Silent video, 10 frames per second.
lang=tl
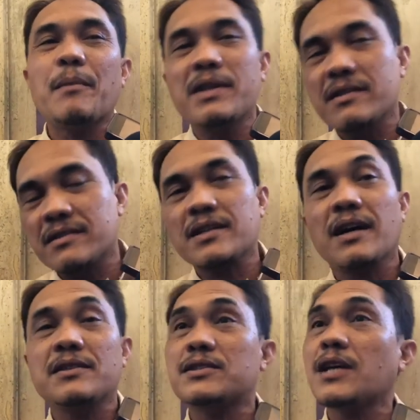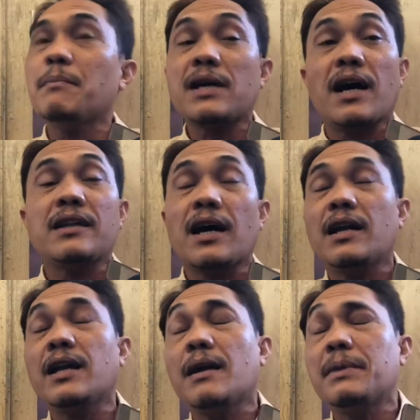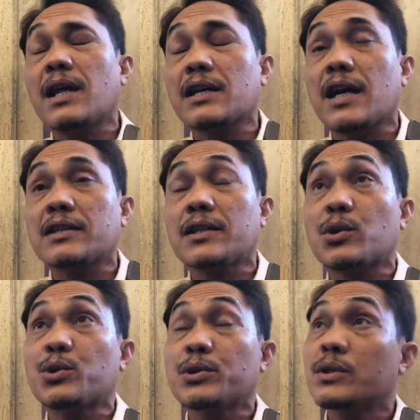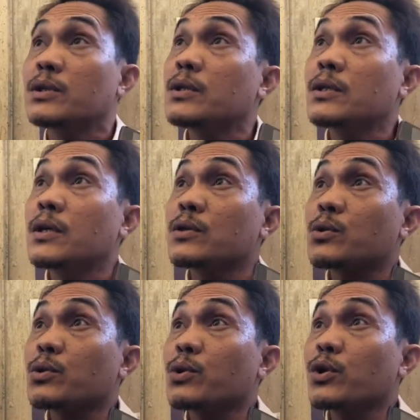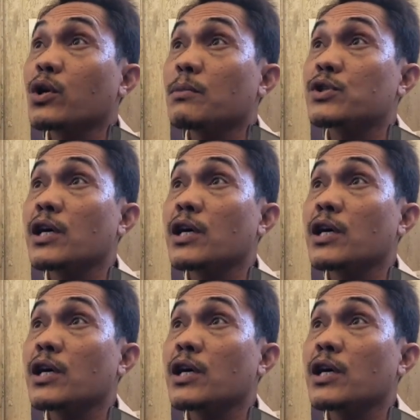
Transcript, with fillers: I mean, sa, sabi nga, nalaman na lang natin through through Honorable